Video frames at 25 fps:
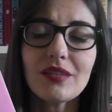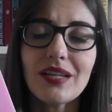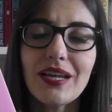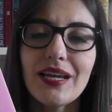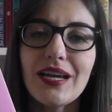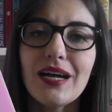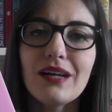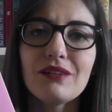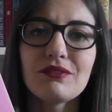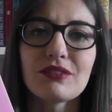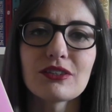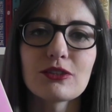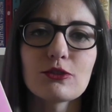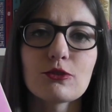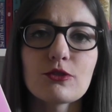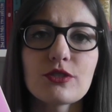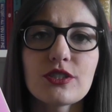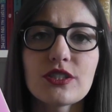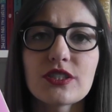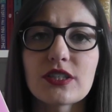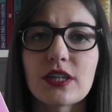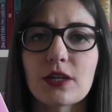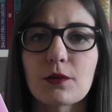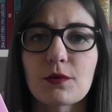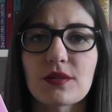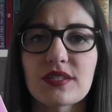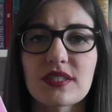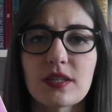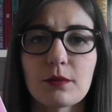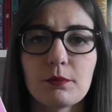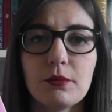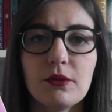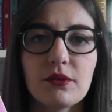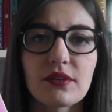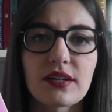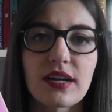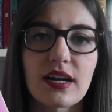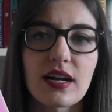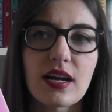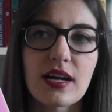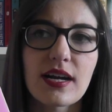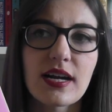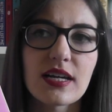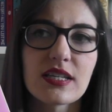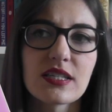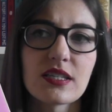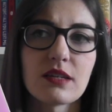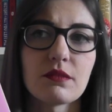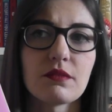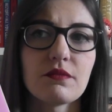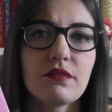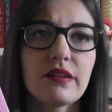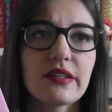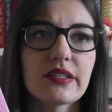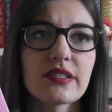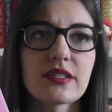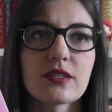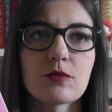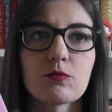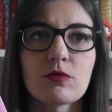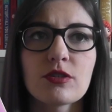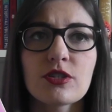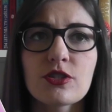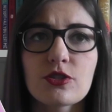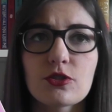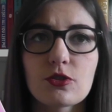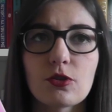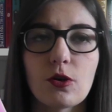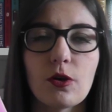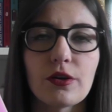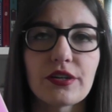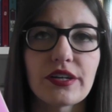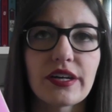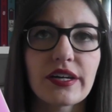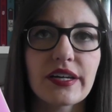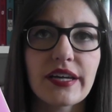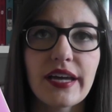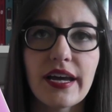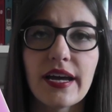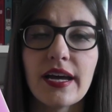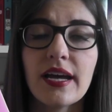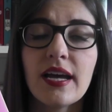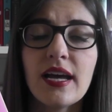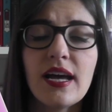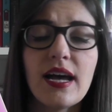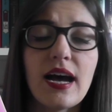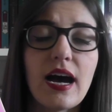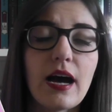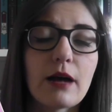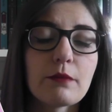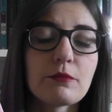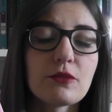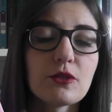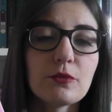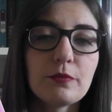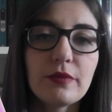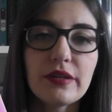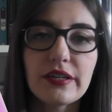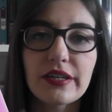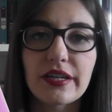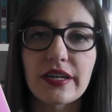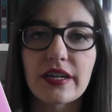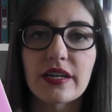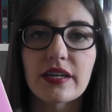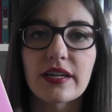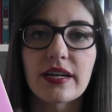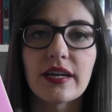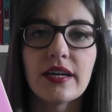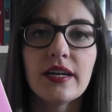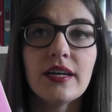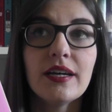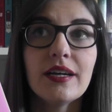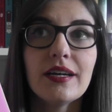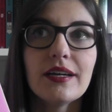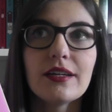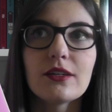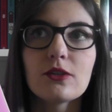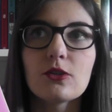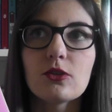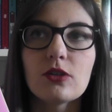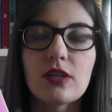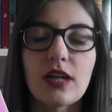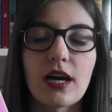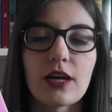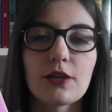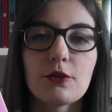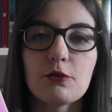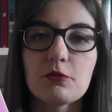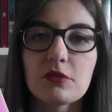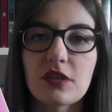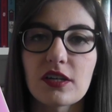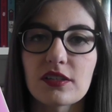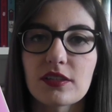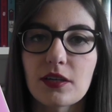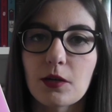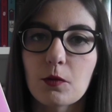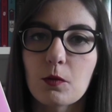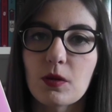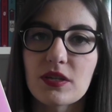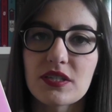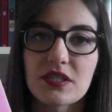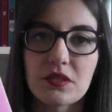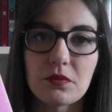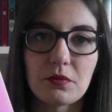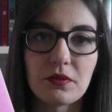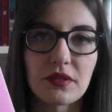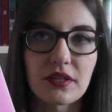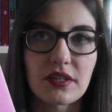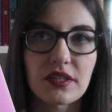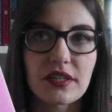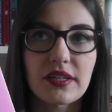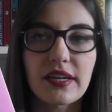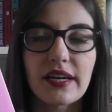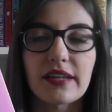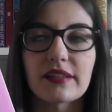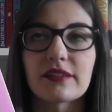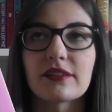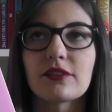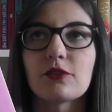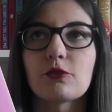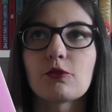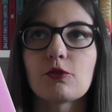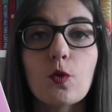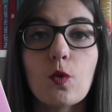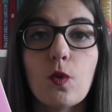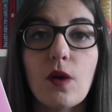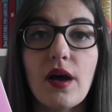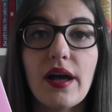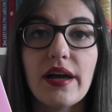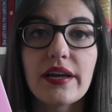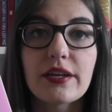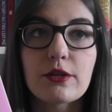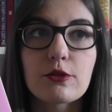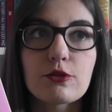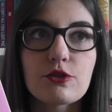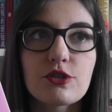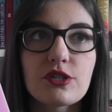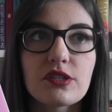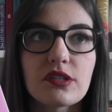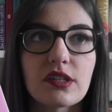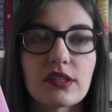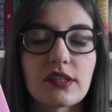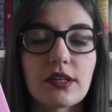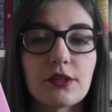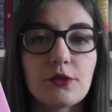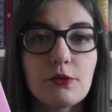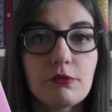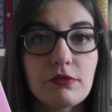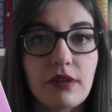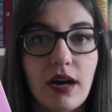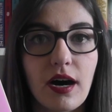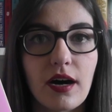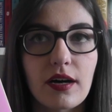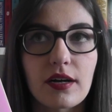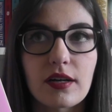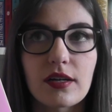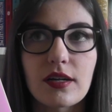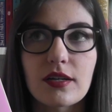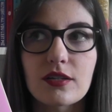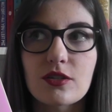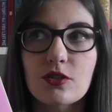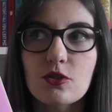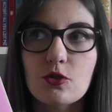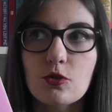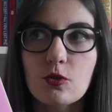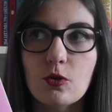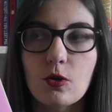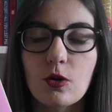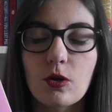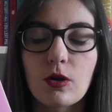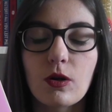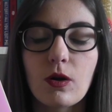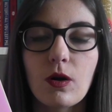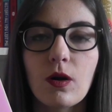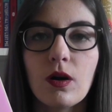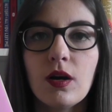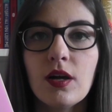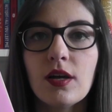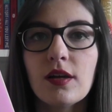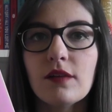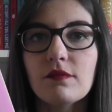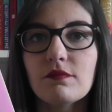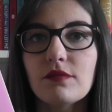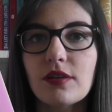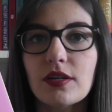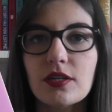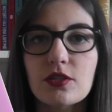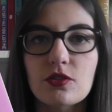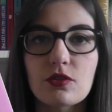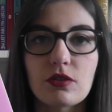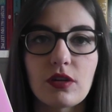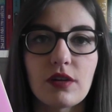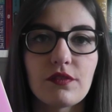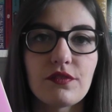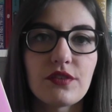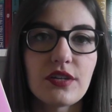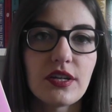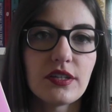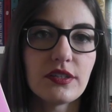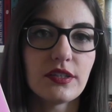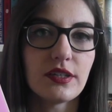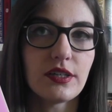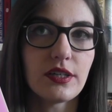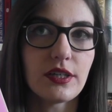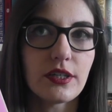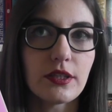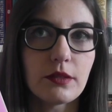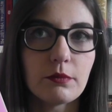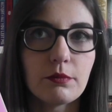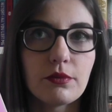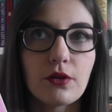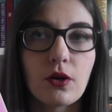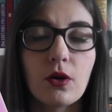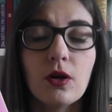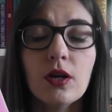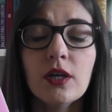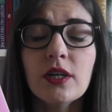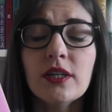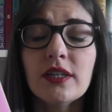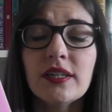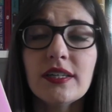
e ha fatto sì che questa povera ragazza vivesse una storia che, a mio parere, non l'ha aiutata quasi per niente, comunque è riuscita ad aiutarla solo verso la fine del libro.